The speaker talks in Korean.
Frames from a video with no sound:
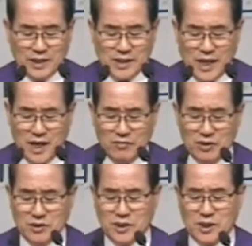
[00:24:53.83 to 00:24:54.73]

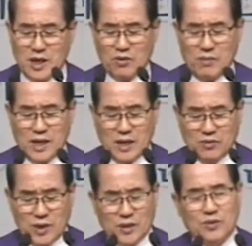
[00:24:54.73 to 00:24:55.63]
사람을 의식하고
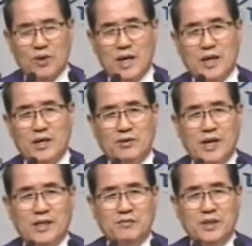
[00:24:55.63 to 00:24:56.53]
말하고
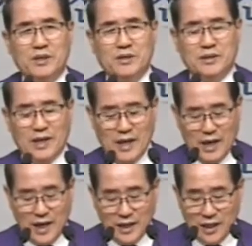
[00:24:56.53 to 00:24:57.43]
행동하나요? 아니면
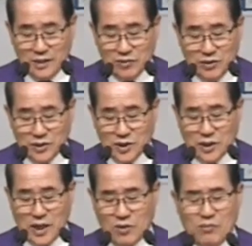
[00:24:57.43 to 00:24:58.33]
하나님을
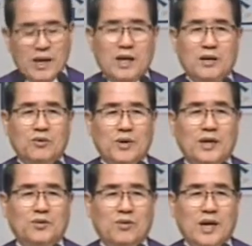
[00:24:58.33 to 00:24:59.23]
의식하고 말하고
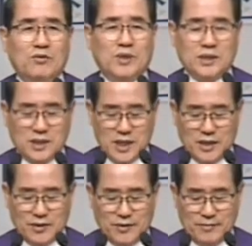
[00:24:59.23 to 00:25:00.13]
행동하고
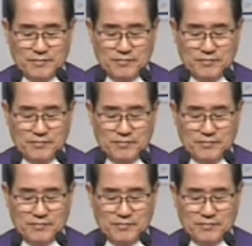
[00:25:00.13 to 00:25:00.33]
계시나요?